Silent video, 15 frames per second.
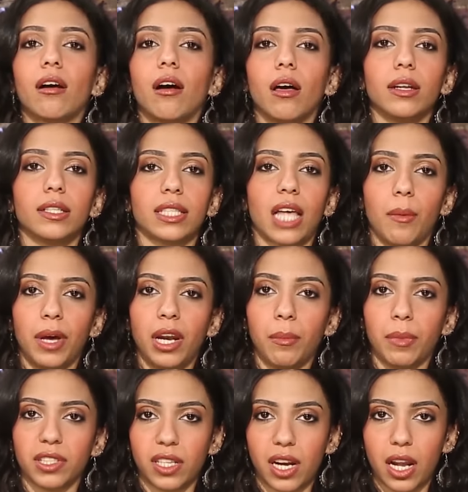خالص عمالة
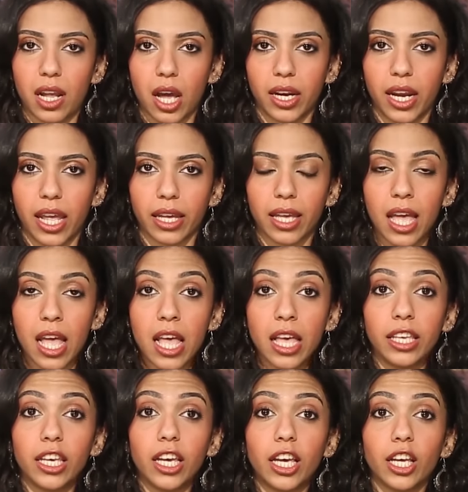مصرية هناك
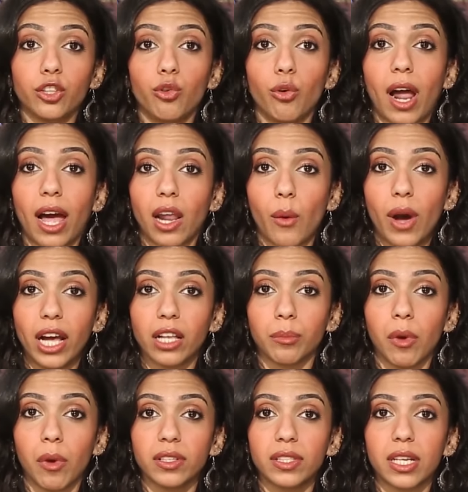يجي الدور على واحد
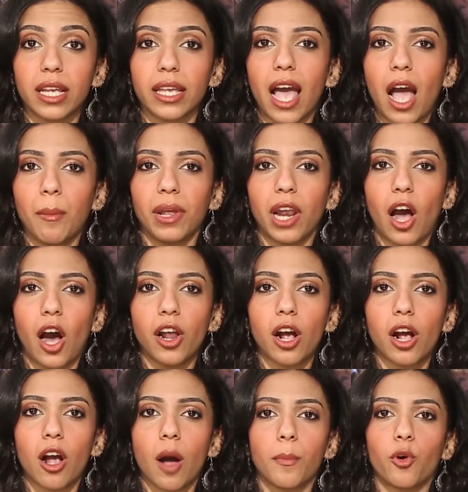مصري يعمل
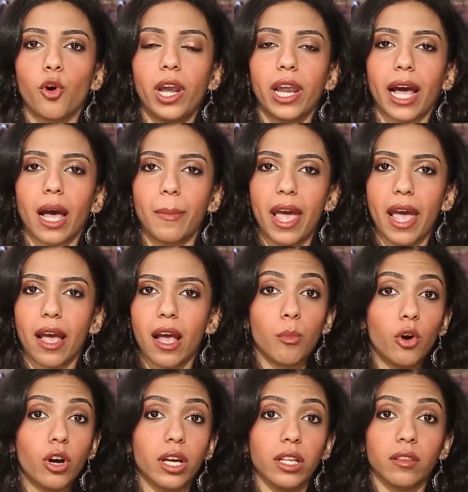حركه بكل غباء
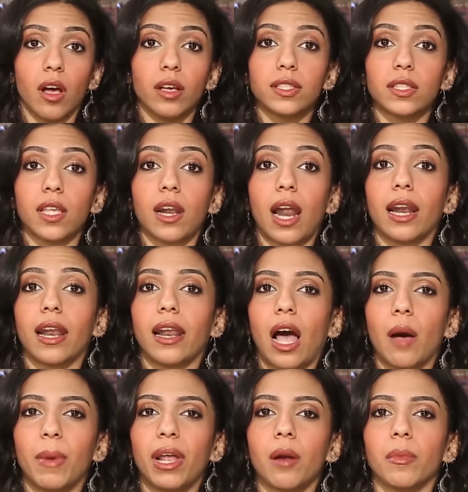ممكن تاثر على
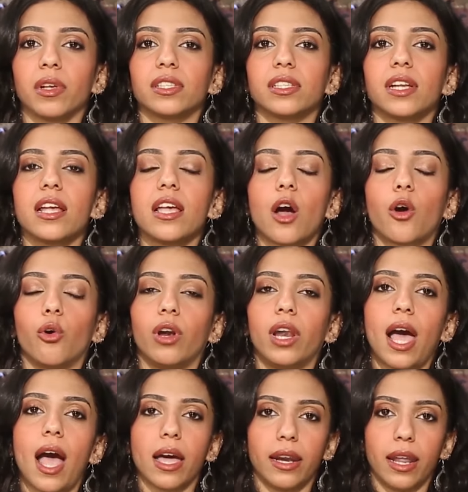العماله المصريه
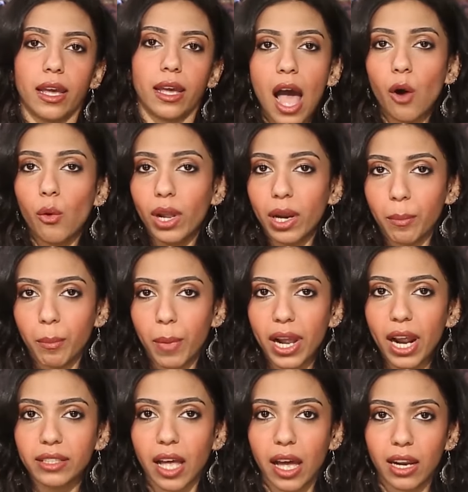كلها هناك اول
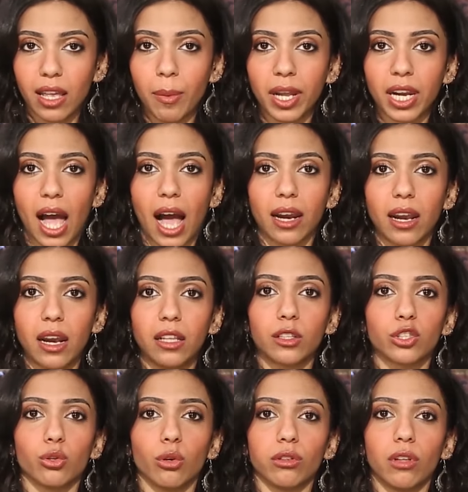امبارح تقريبا اعلنت
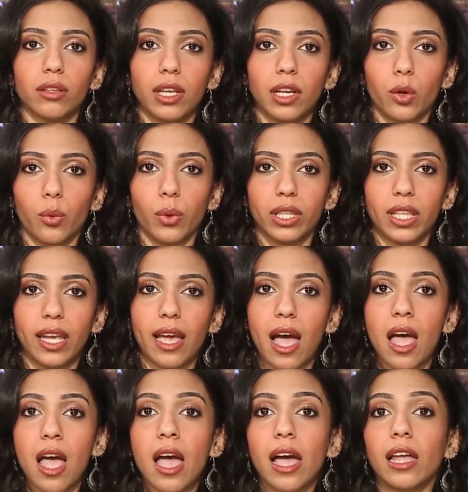السلطات الكويتيه
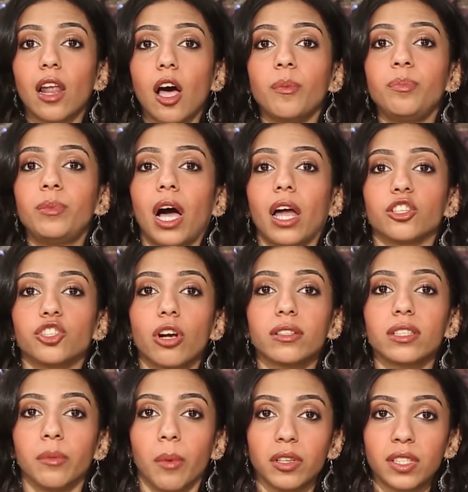القبض على
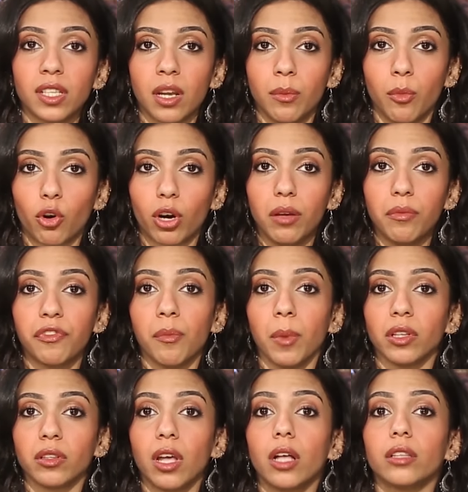شخص مصري مقيم في
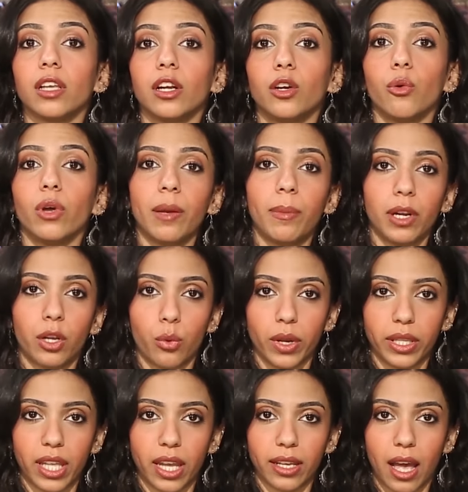منطقه الجليب
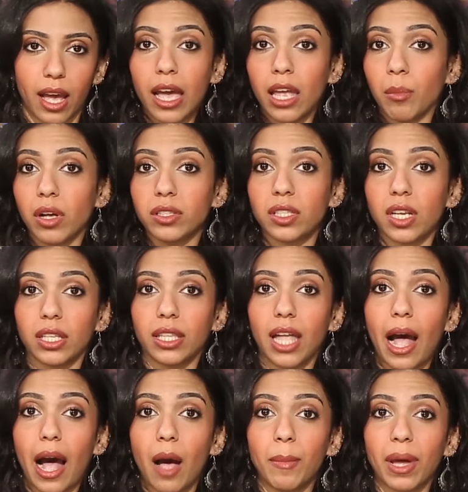الكويتيه المصري ده
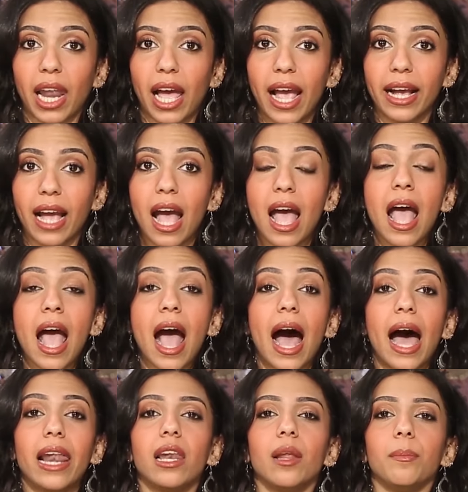عمل حاجه
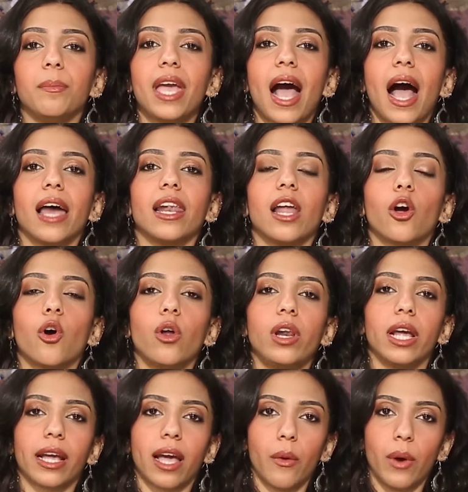علم بيها على كل
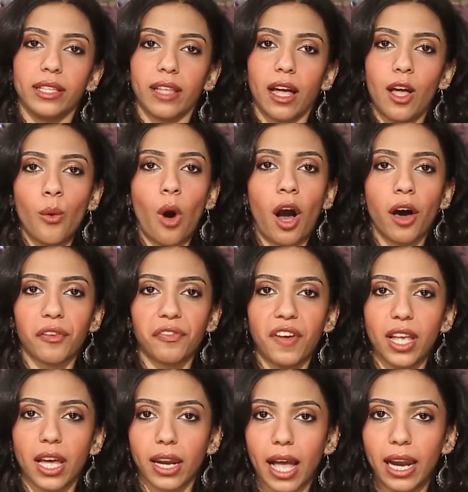الكويته
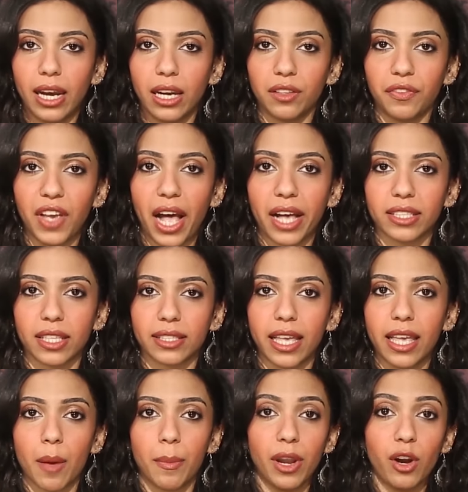وحرفيا خلت في
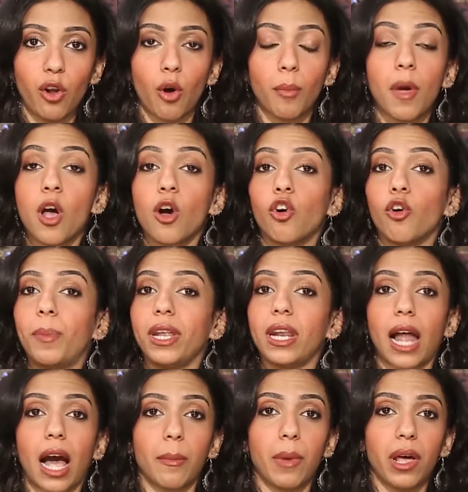حساسيه بينهم وبين
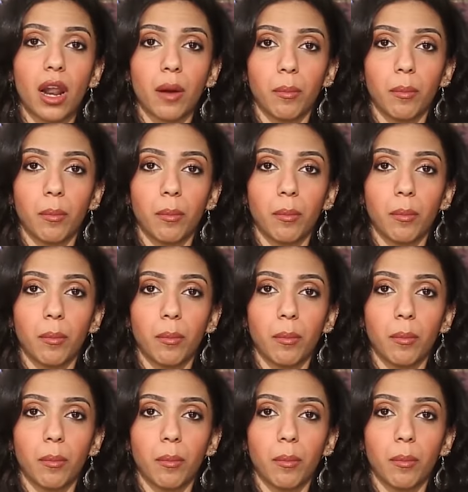العماله